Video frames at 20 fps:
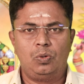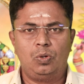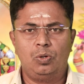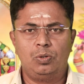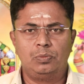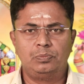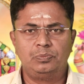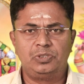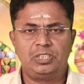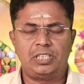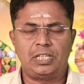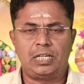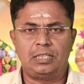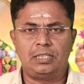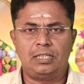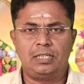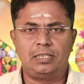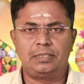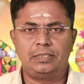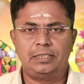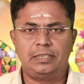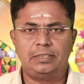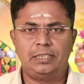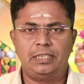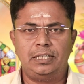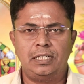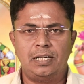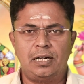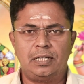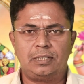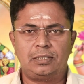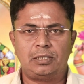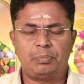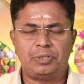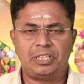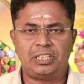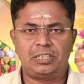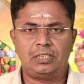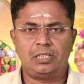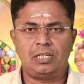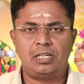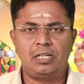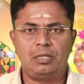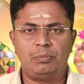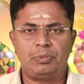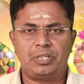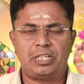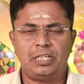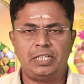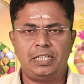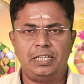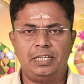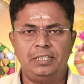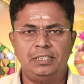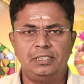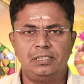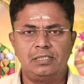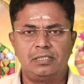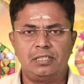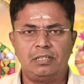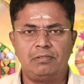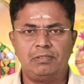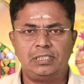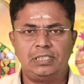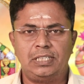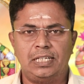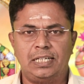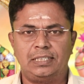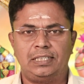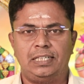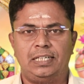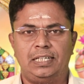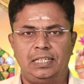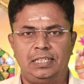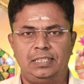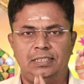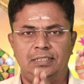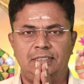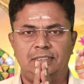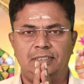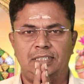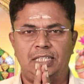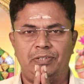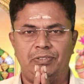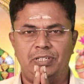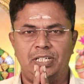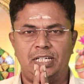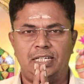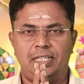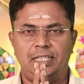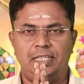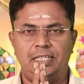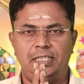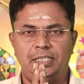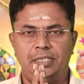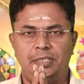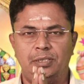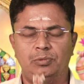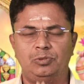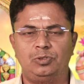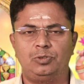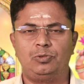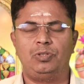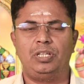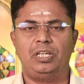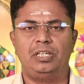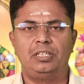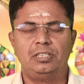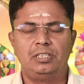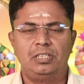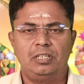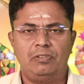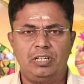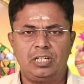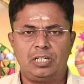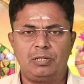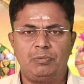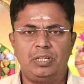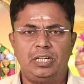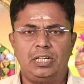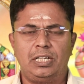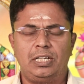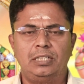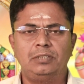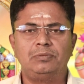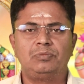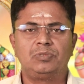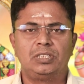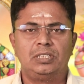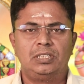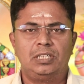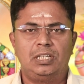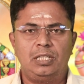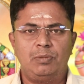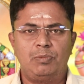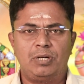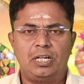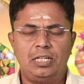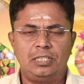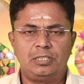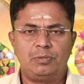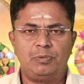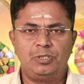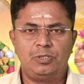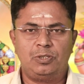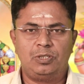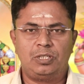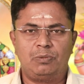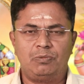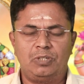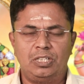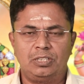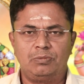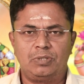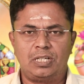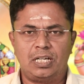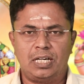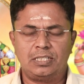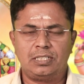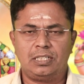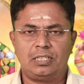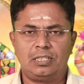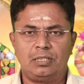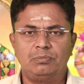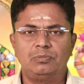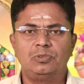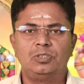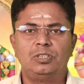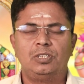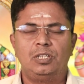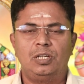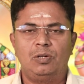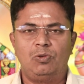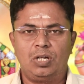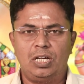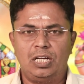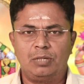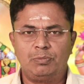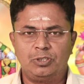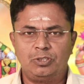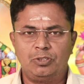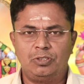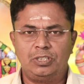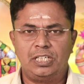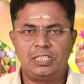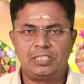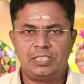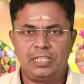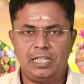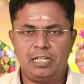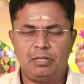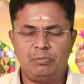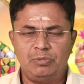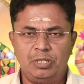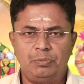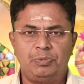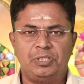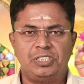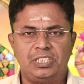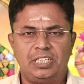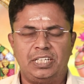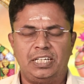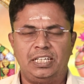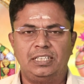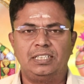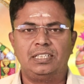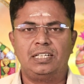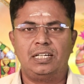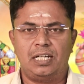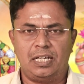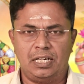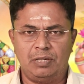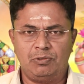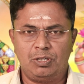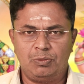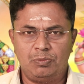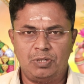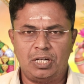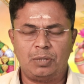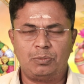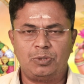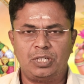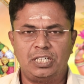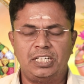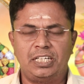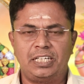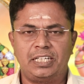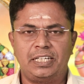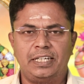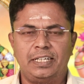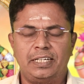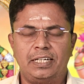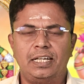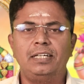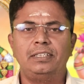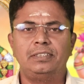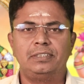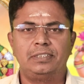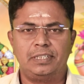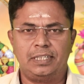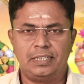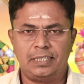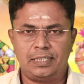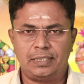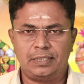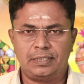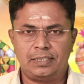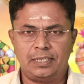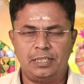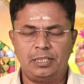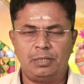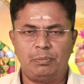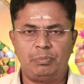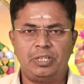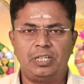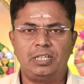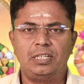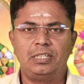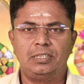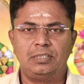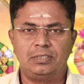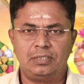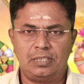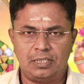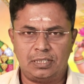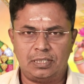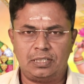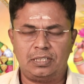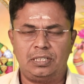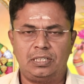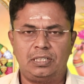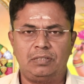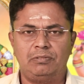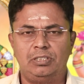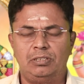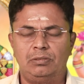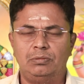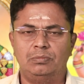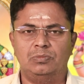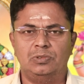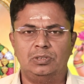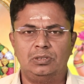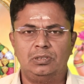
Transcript: ஓம் சரணாகத தீனார்த்த பரித்ரான பராயணை சர்வசியார்த்திகரே தேவி நாராயணி நமஸ்துதி வணக்கம் நேயர்களே இது மகாலட்சுமி ஜோதிடம் வழங்கும் காலச்சக்கரம் உங்கள் அன்பு ஜோதிடர் ஸ்ரீராம்ஜி பேசுகிறேன் அனைவரும் நலமுடன் இருக்கிறீர்களா நன்றாகத்தான் இருப்பீர்கள் நன்றாக இருக்க வேண்டும்